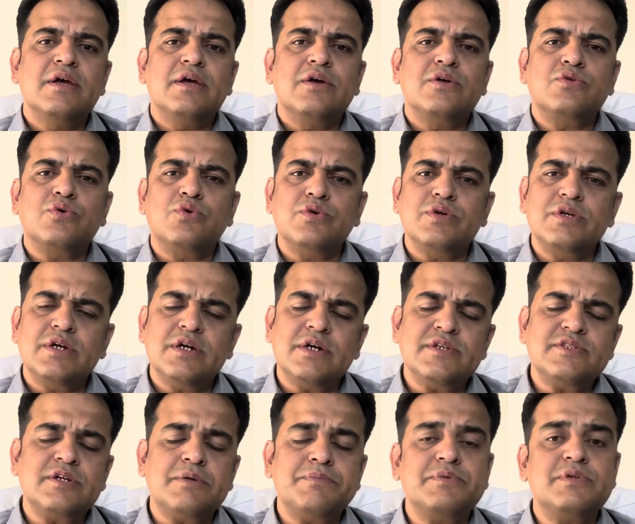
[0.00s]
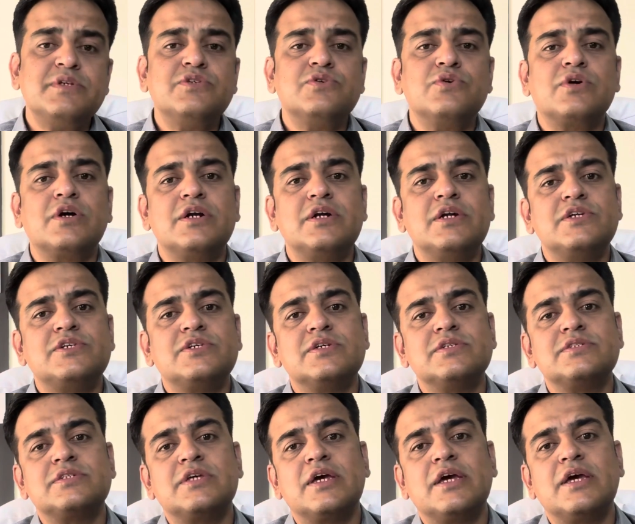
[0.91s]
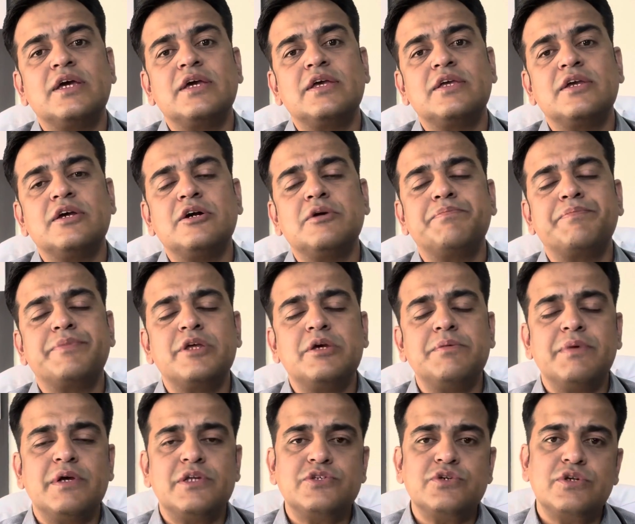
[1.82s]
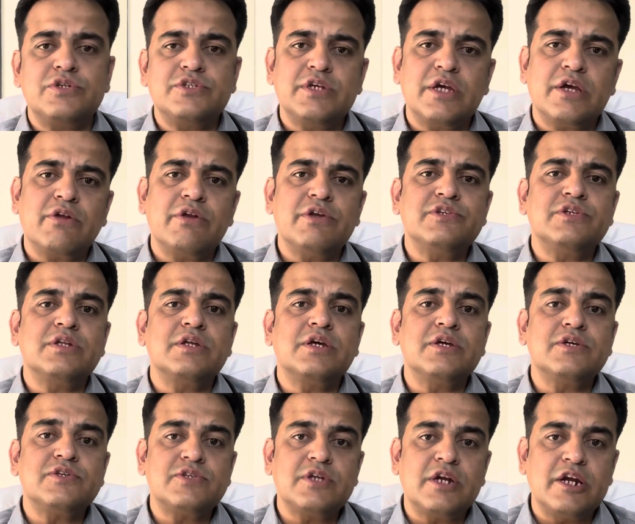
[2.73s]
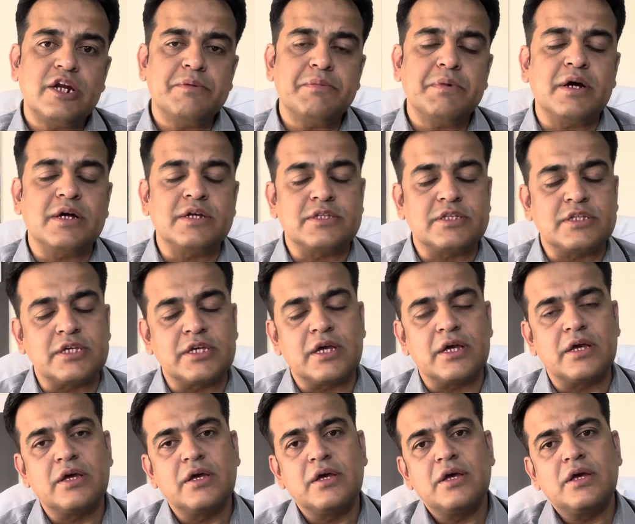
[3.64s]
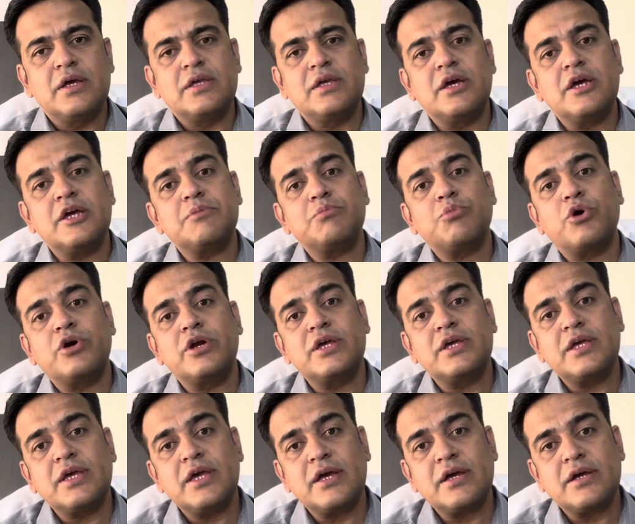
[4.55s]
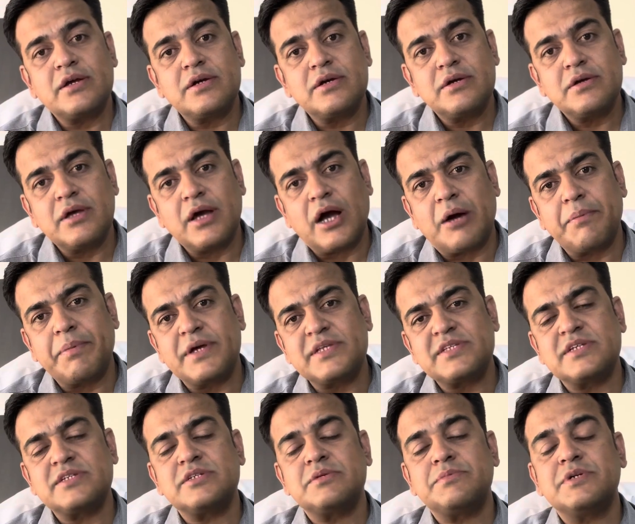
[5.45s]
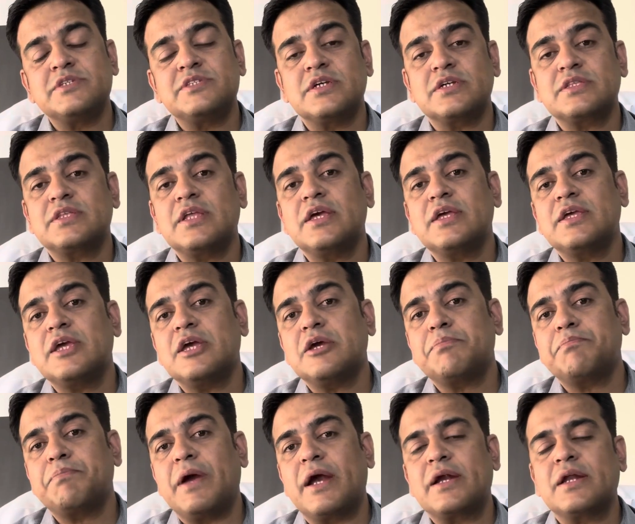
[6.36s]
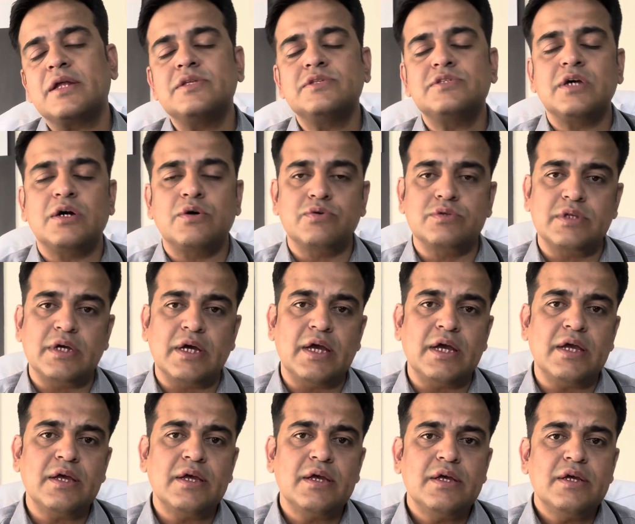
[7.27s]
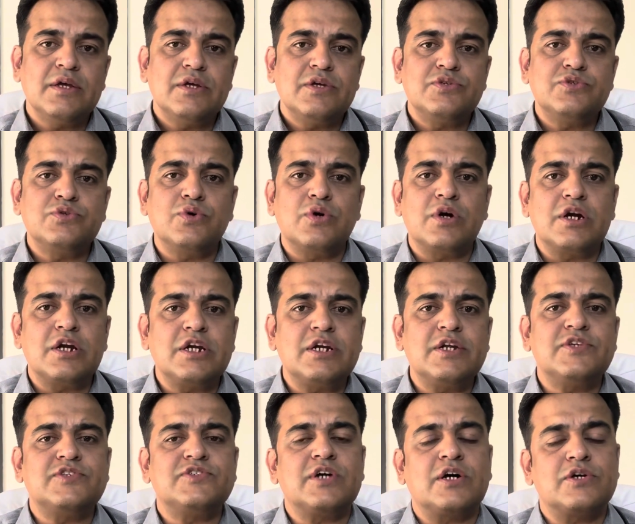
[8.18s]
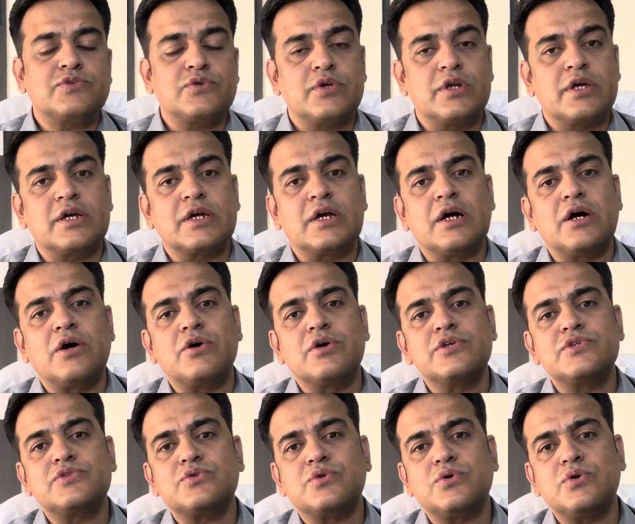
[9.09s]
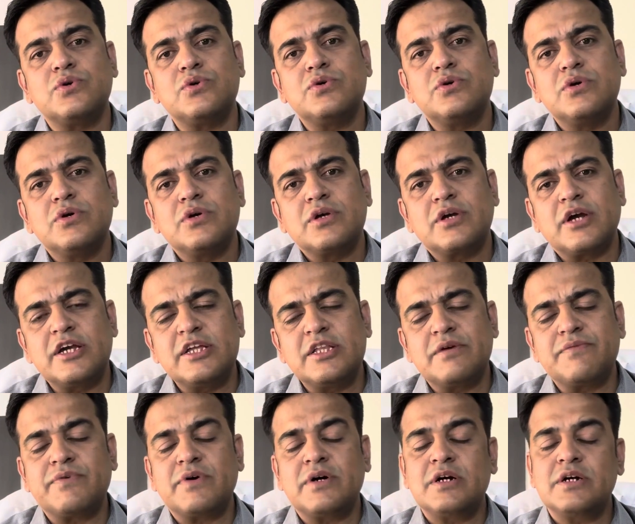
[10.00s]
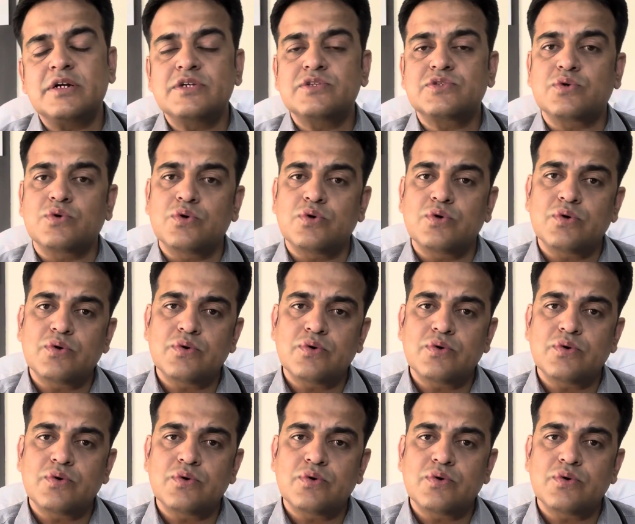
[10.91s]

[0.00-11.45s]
तो यह सब जो कंडीशन है यह प्री मेच्योर इजेकुलेशन की श्रेणी में आती है यह एक बॉडी की एक आप ऐसा समझ सकते हैं कि एक पैटर्न सा होता है जो अर्ली डिस्चार्ज होने का और इसको कई दफ़ा इसको